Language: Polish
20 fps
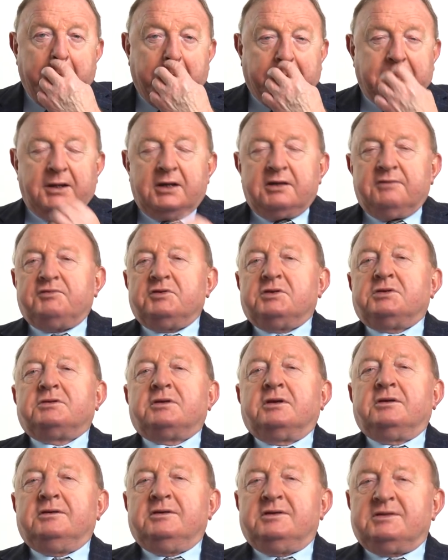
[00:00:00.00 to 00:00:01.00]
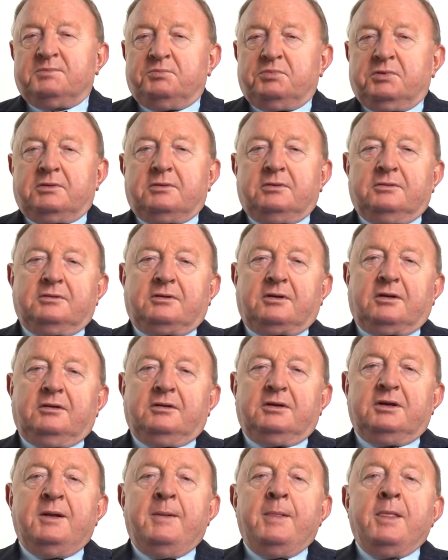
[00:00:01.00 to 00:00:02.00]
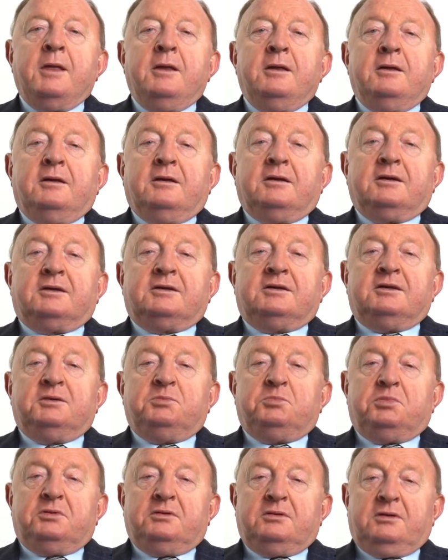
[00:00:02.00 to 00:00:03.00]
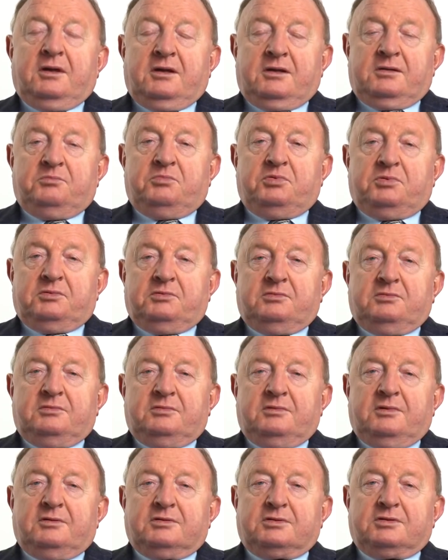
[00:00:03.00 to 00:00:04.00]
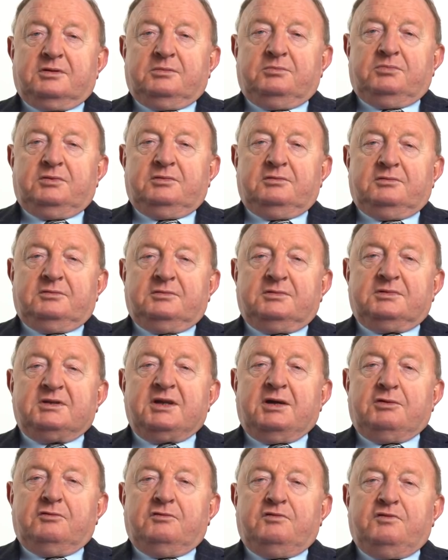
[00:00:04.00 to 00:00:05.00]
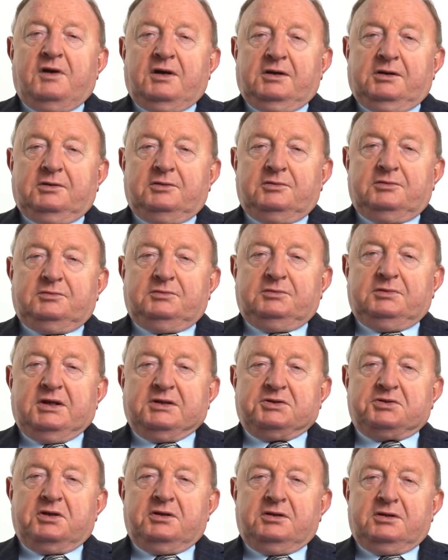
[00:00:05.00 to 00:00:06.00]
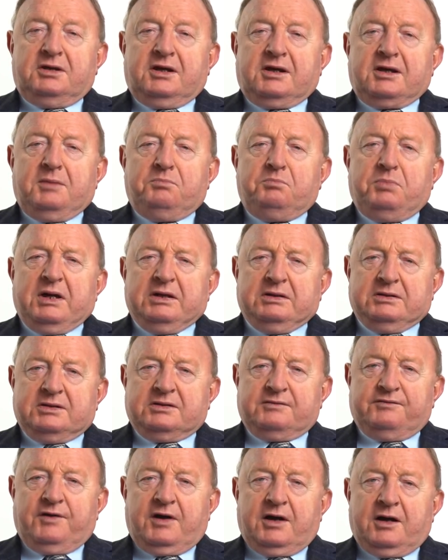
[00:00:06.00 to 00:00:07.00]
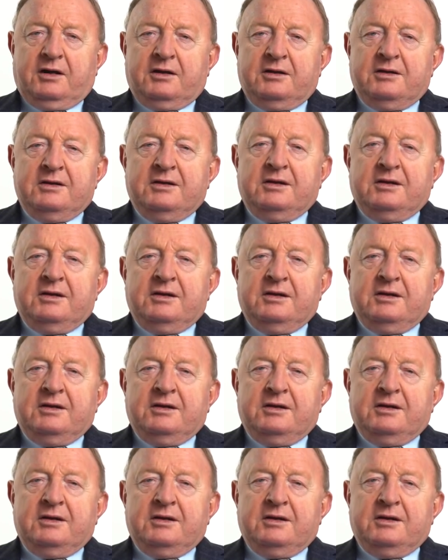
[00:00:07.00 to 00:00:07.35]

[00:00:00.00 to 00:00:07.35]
Najwyższej Izby Kontroli, gdyby nie był osobą zaufaną naczelnika państwa.